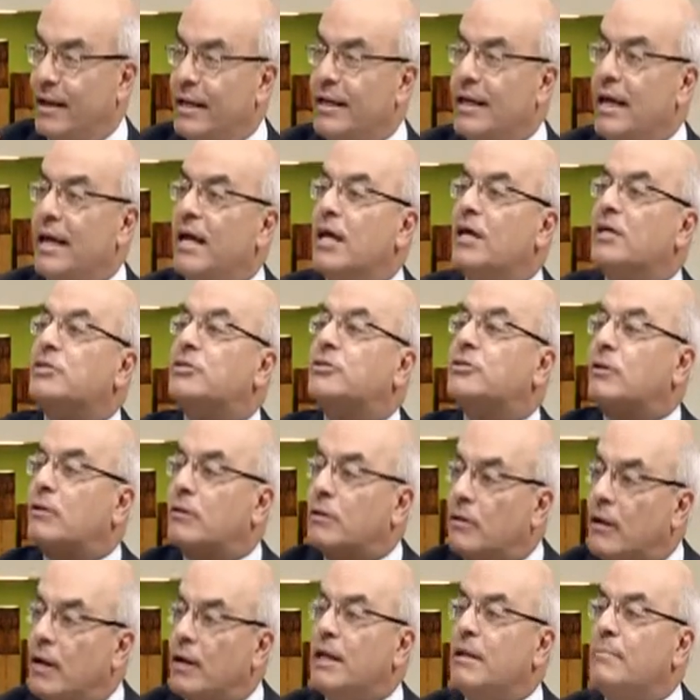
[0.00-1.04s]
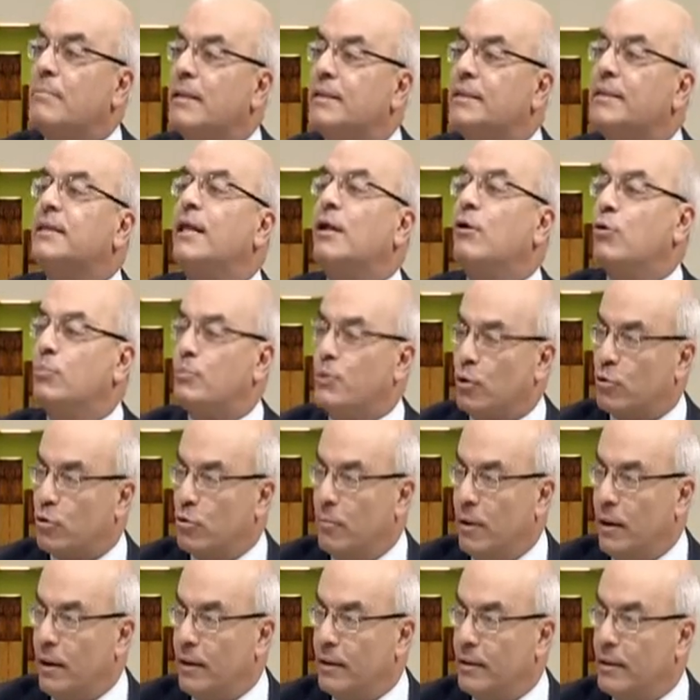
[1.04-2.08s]
هي استقرار المدينة اللي هو
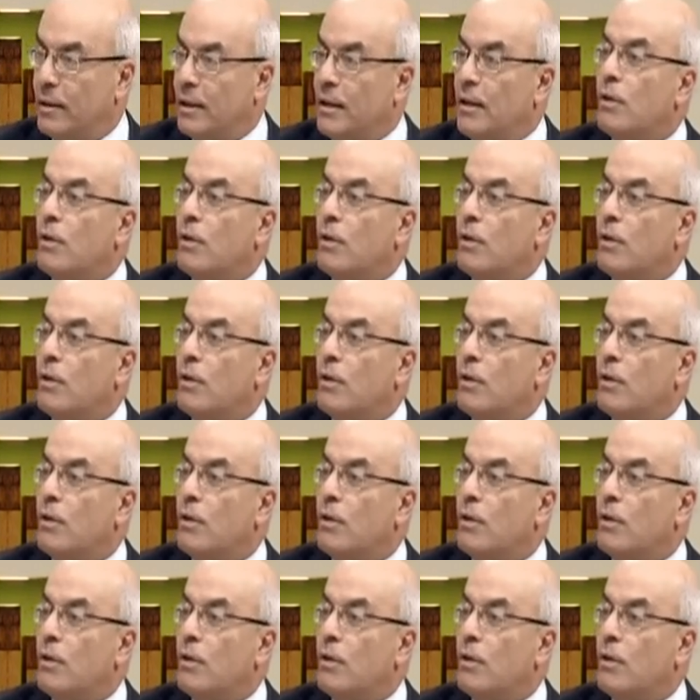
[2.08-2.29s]
بيحكمها